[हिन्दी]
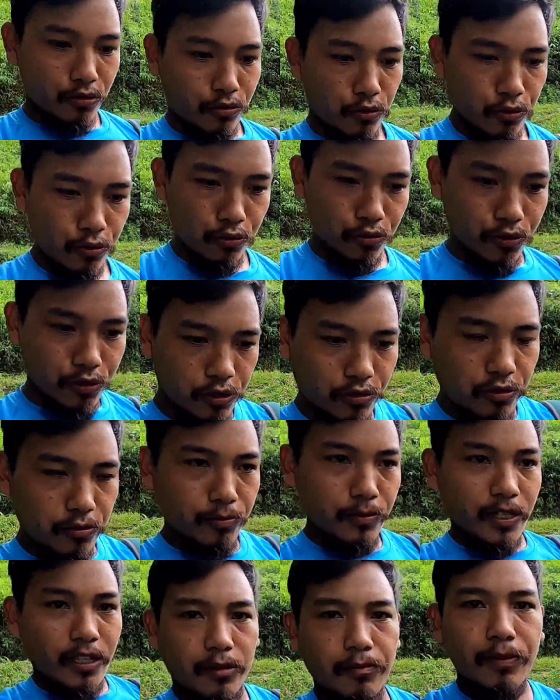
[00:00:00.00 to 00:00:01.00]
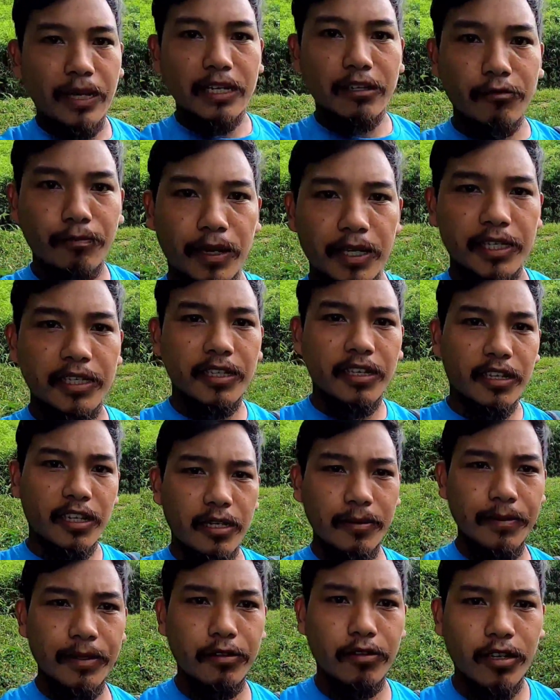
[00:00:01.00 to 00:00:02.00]
तो चलिए मेरा बाइक को पार्किंग
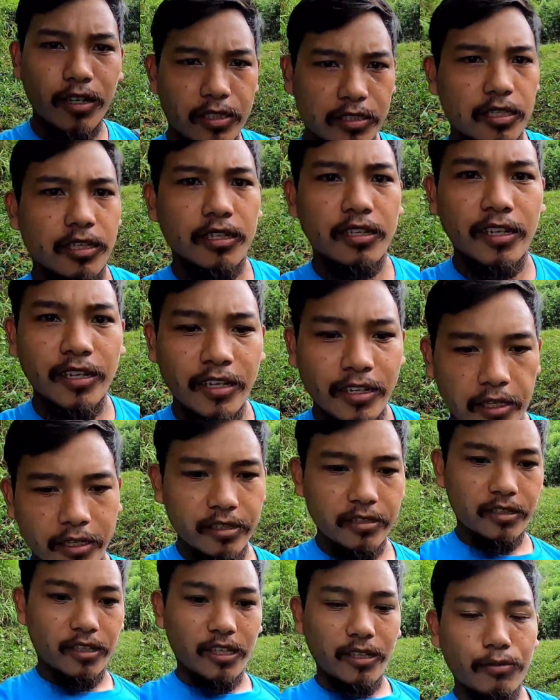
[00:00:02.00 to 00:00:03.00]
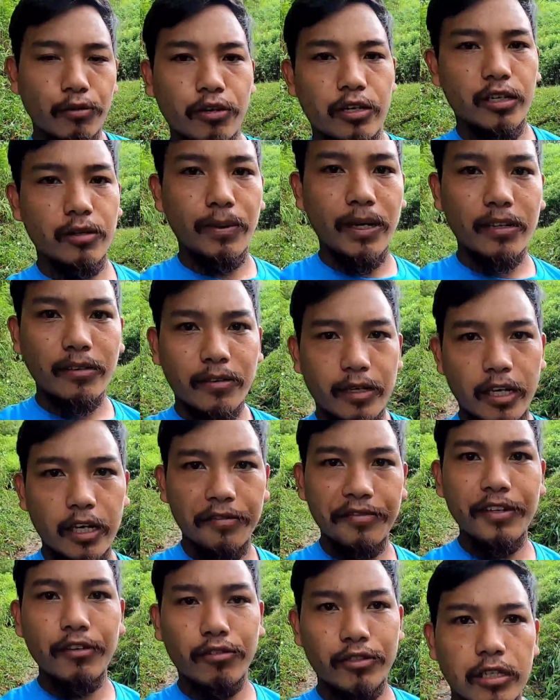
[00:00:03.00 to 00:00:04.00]
करने में थोड़ा सा तकलीफ हो गया था बाइक
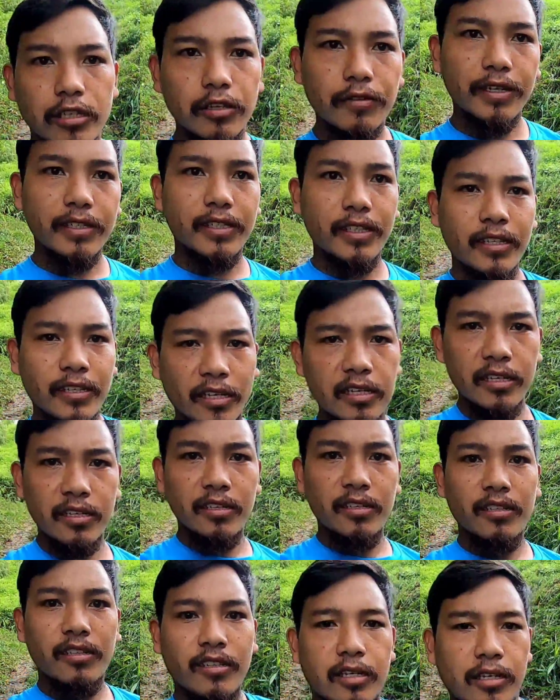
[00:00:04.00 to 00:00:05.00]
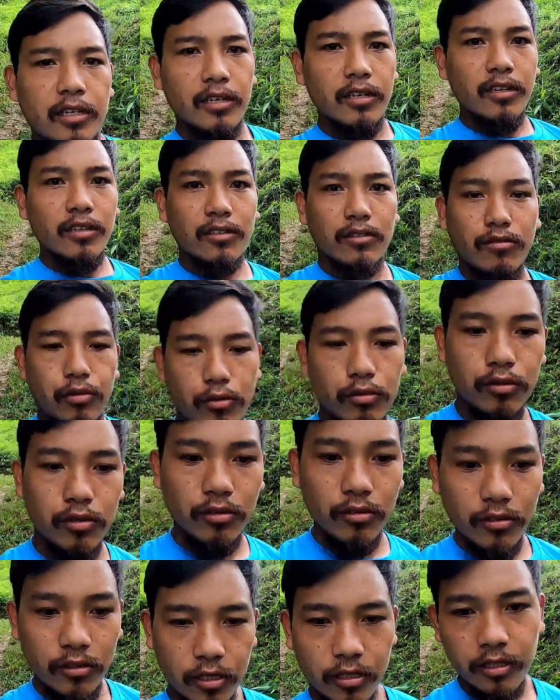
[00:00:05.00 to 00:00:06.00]
हेवी होने की वजह से तो
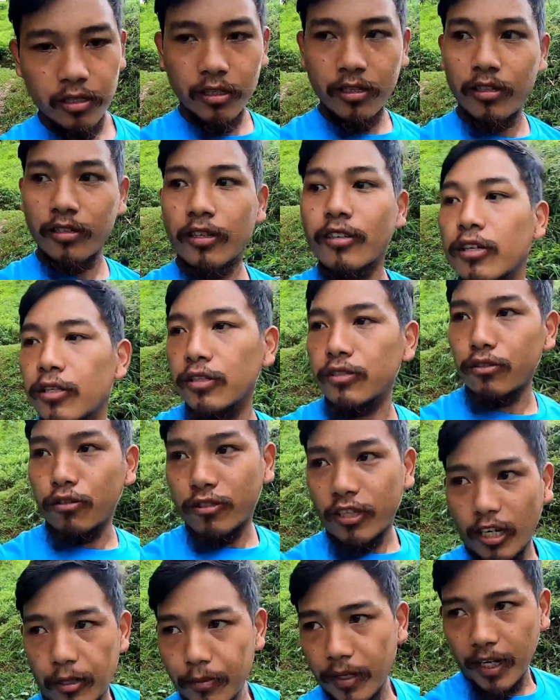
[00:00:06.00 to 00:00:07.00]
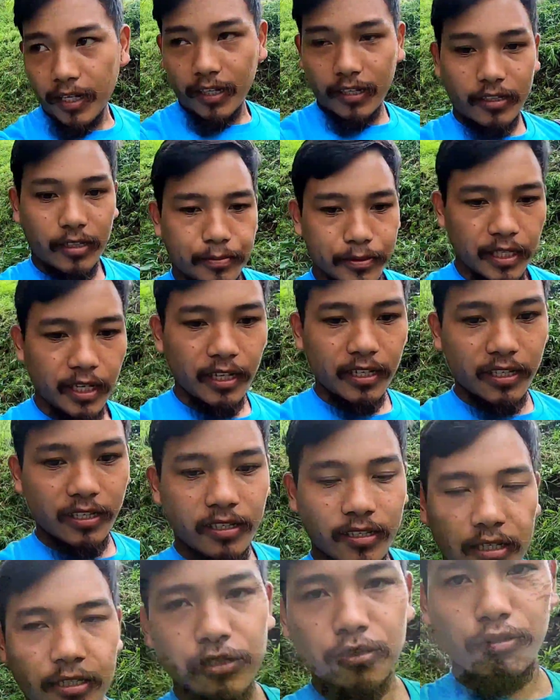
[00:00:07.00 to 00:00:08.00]
जो साथ में आया था सब चला गया
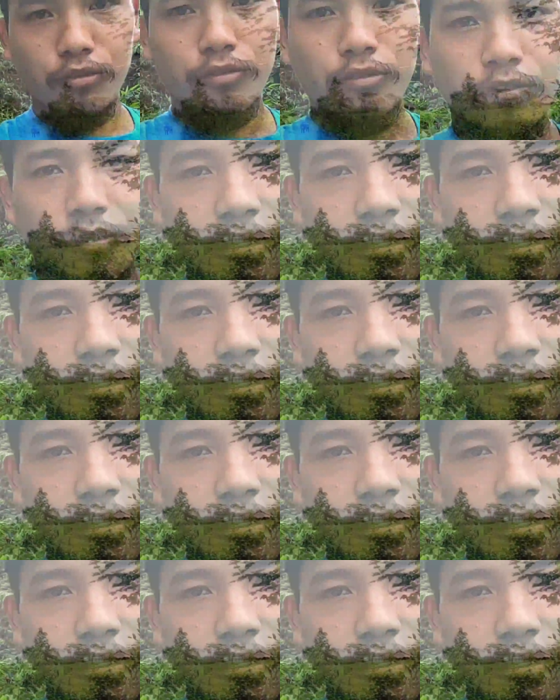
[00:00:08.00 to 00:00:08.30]
मेरे साथ तो